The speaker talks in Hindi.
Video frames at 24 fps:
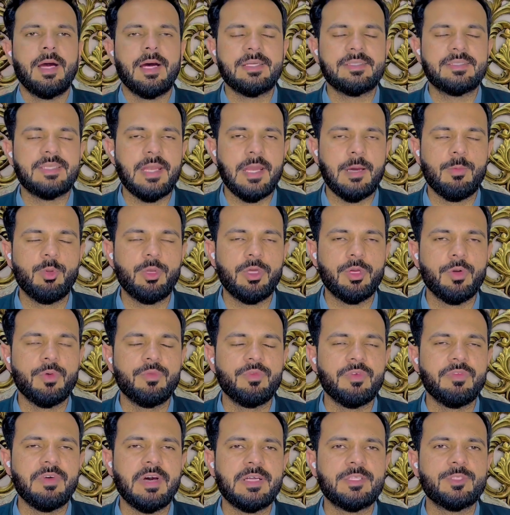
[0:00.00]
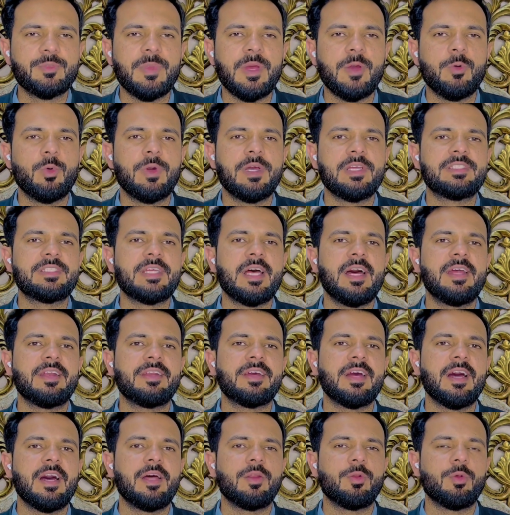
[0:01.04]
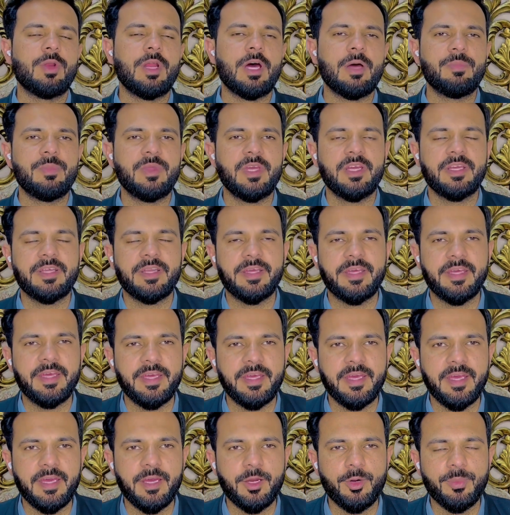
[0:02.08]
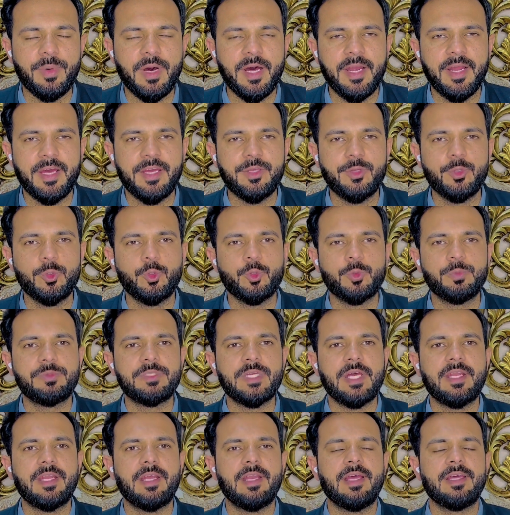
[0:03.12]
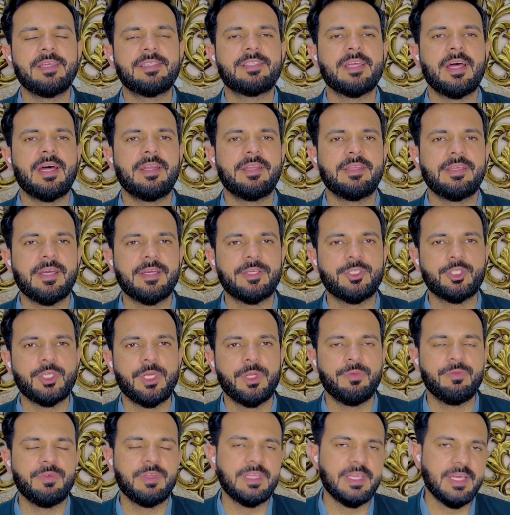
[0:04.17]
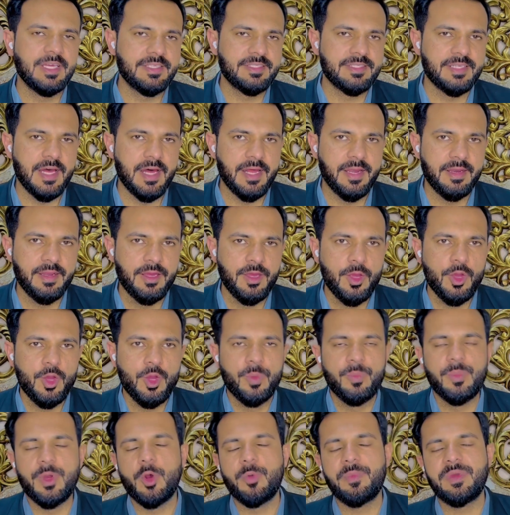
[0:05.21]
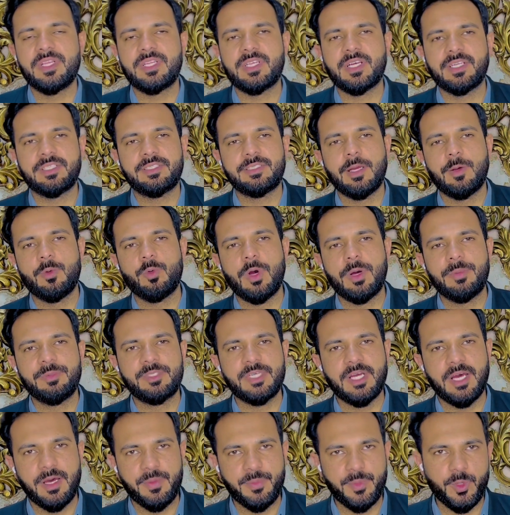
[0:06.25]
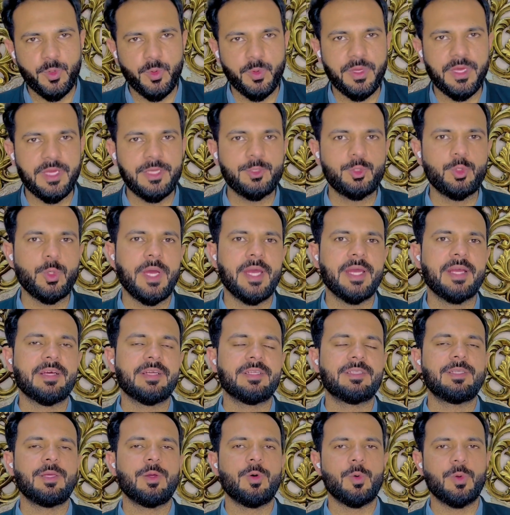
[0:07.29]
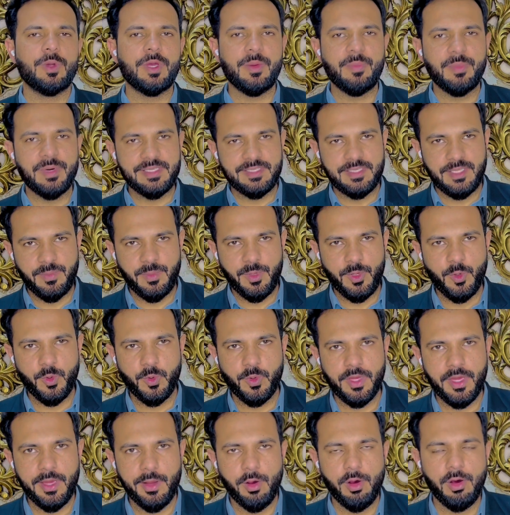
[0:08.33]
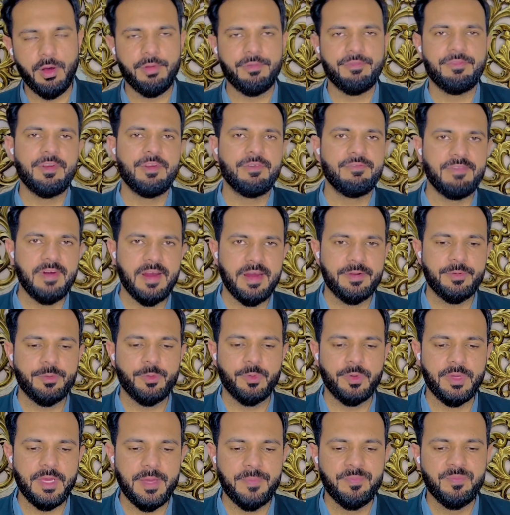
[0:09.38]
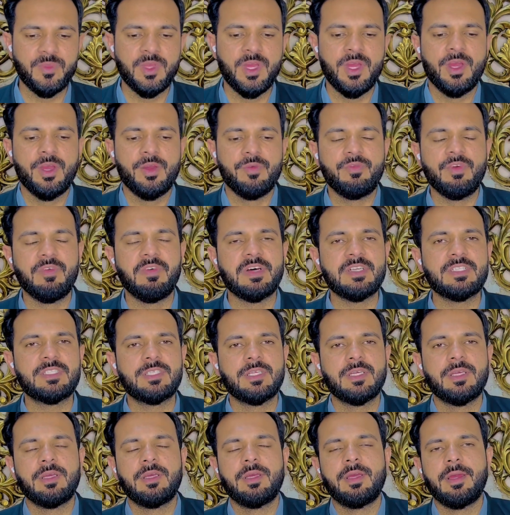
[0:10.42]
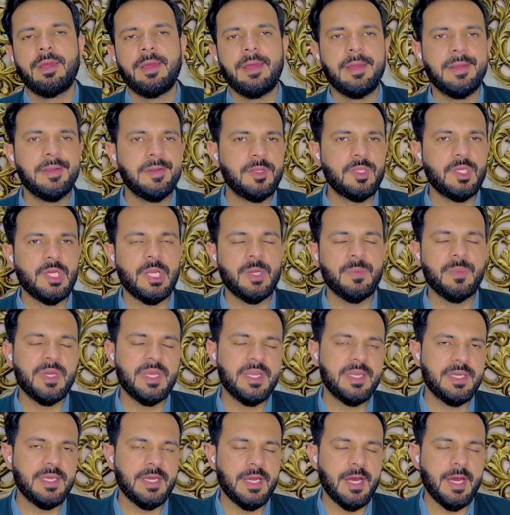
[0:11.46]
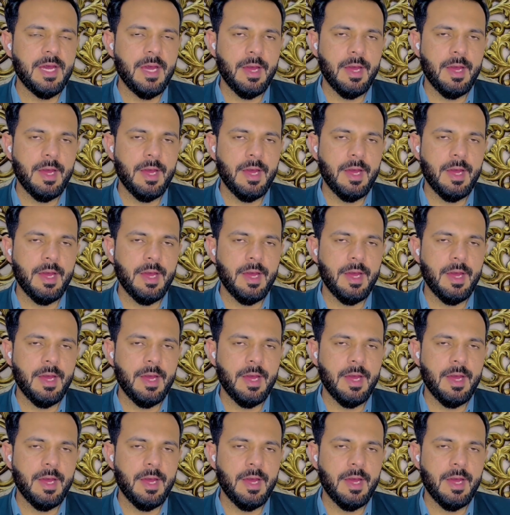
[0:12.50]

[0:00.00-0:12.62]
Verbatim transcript: अस्सलाम वालेकुम मैं हूं एहसान खान और आप देख रहे हैं हमारा यूट्यूब चैनल एहसान रिएक्शन विद एहसान मैं उम्मीद करता हूँ आप जहाँ भी होंगे इन्जॉय करते होंगे मज़े में होंगे और फिटफाट होंगे व्यूवर्स इंडियन मीडिया